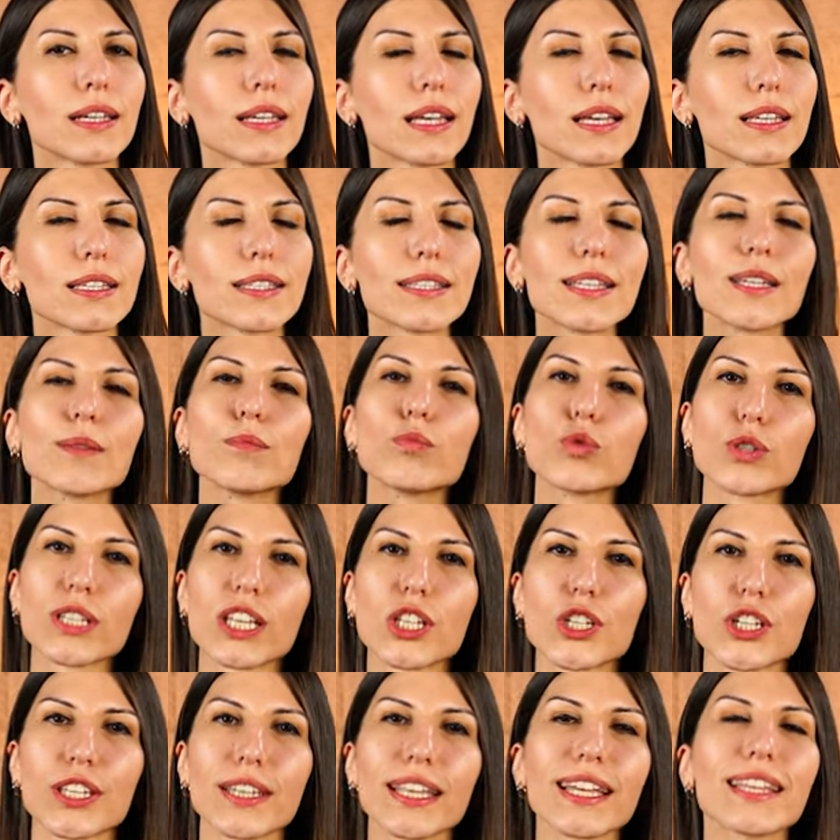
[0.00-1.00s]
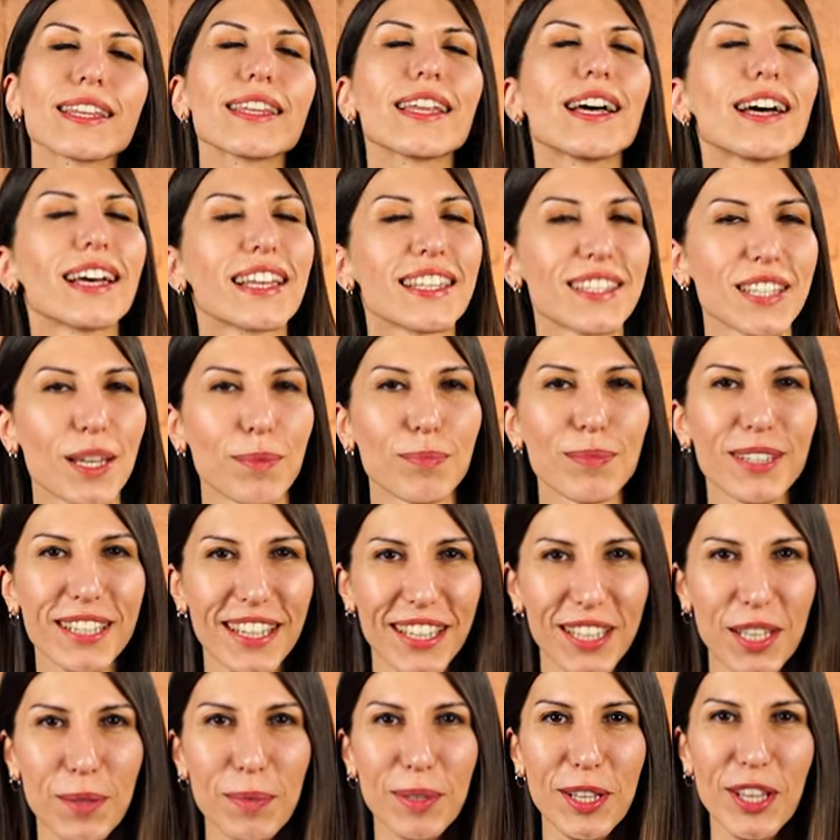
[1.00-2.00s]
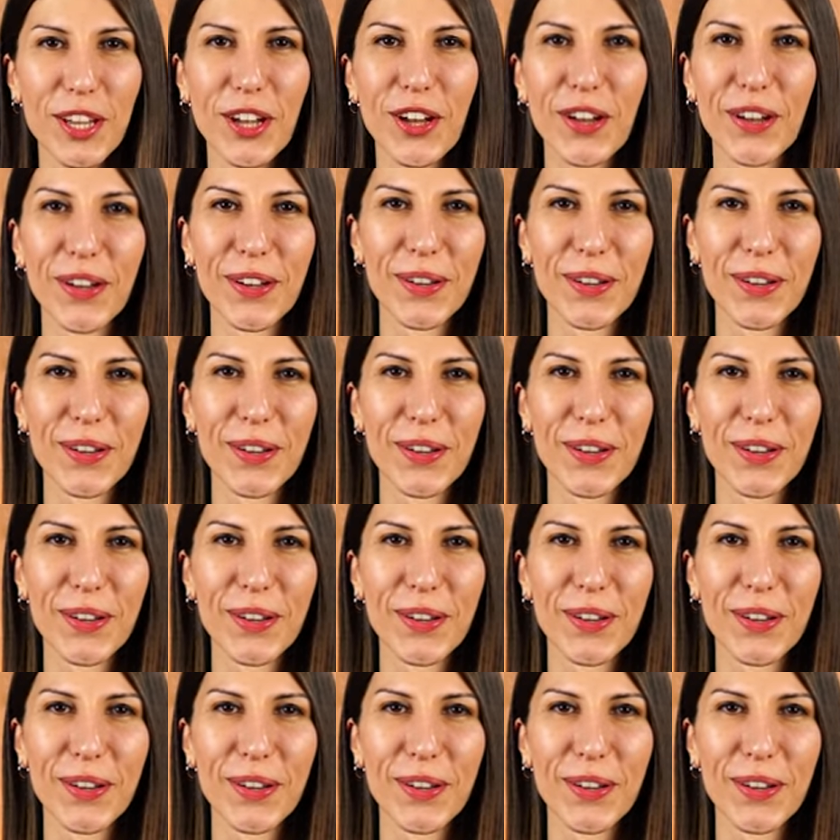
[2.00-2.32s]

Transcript: kıyasla bu seçenek daha hesaplı kalabiliyor.